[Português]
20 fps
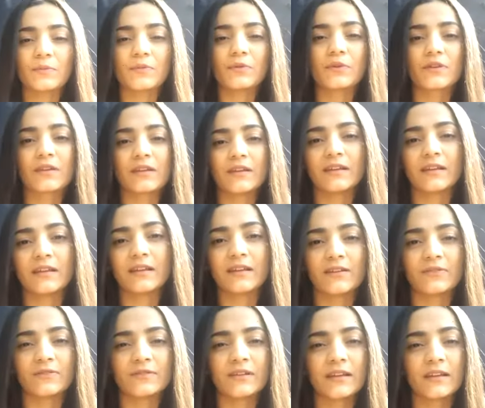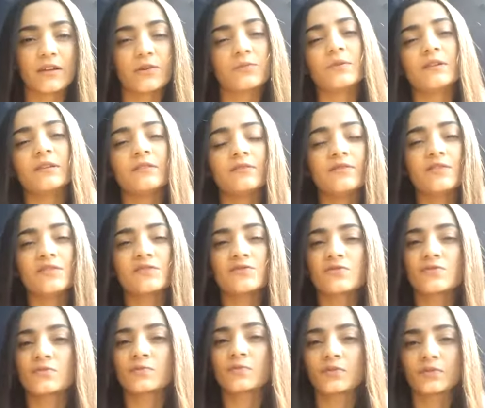porque eu teria o
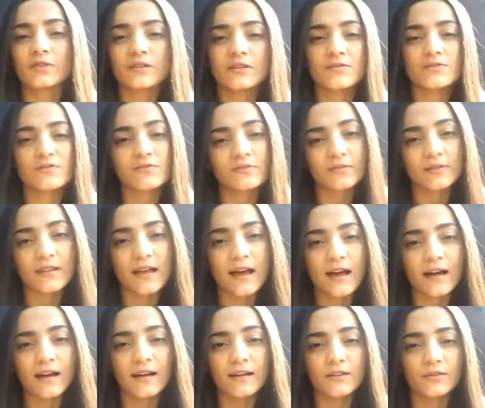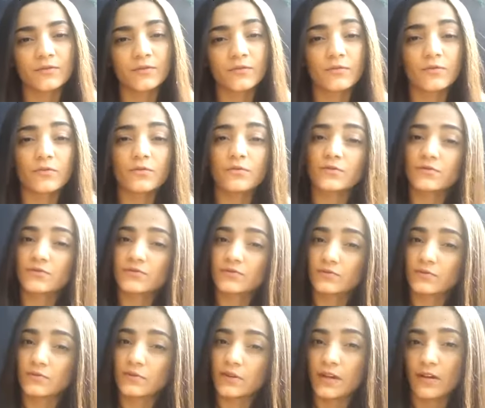benefício de poder estudar um
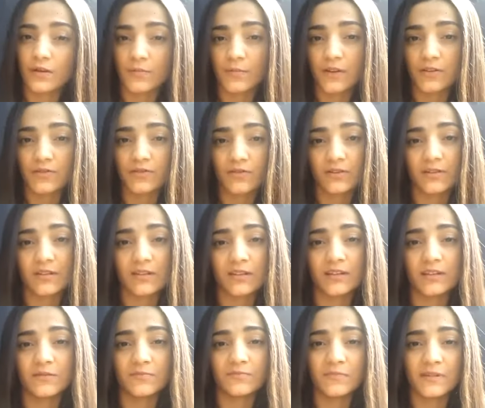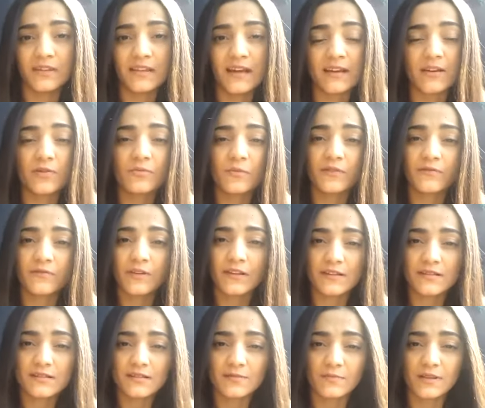curso realmente que me daria uma
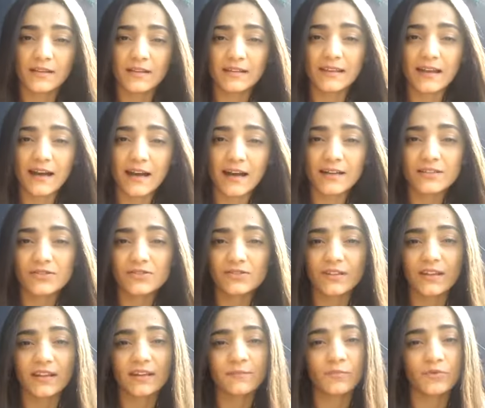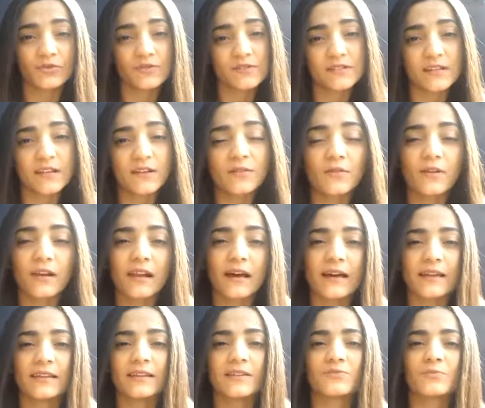flexibilidade, né? Por ser
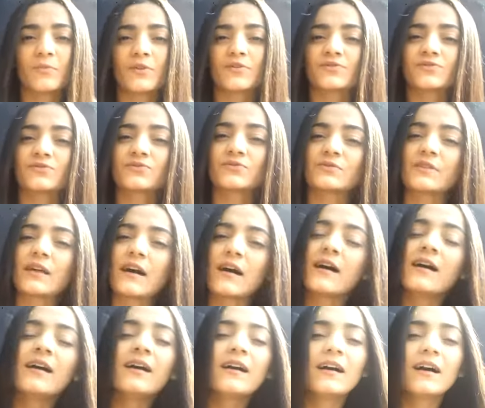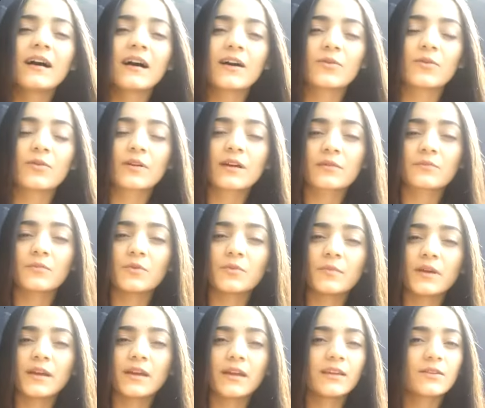online eu posso estudar a qualquer
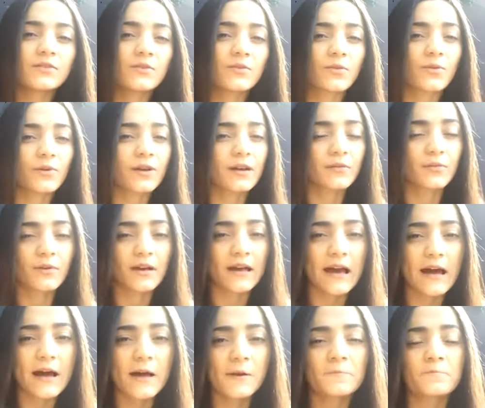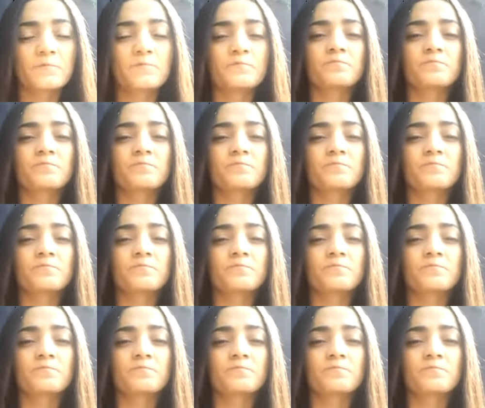momento, em qualquer lugar